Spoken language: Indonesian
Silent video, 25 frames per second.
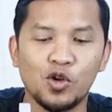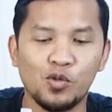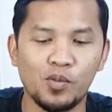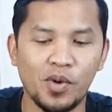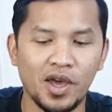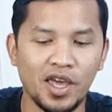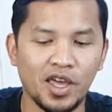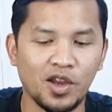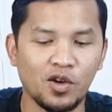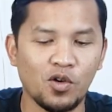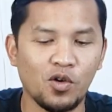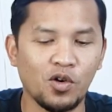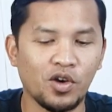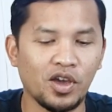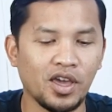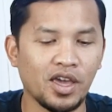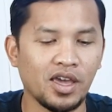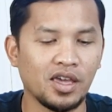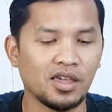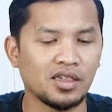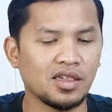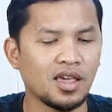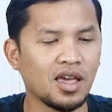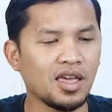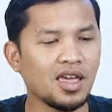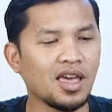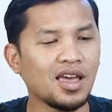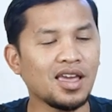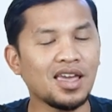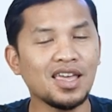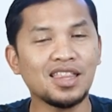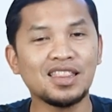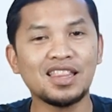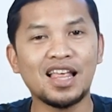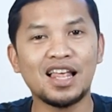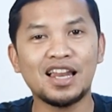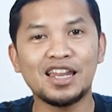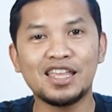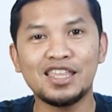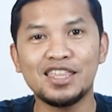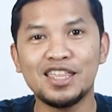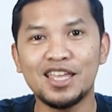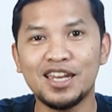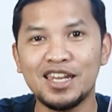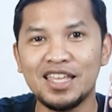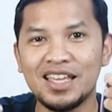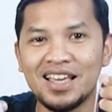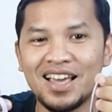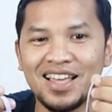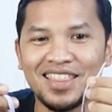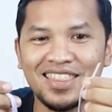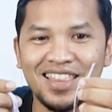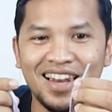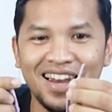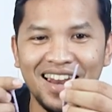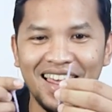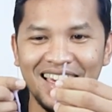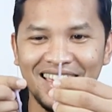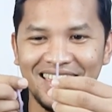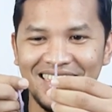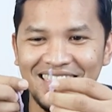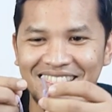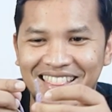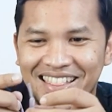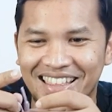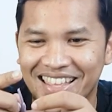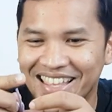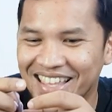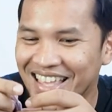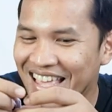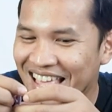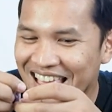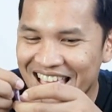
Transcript: lumayan oke okay. sayangnya talinya nih nggak jelas nih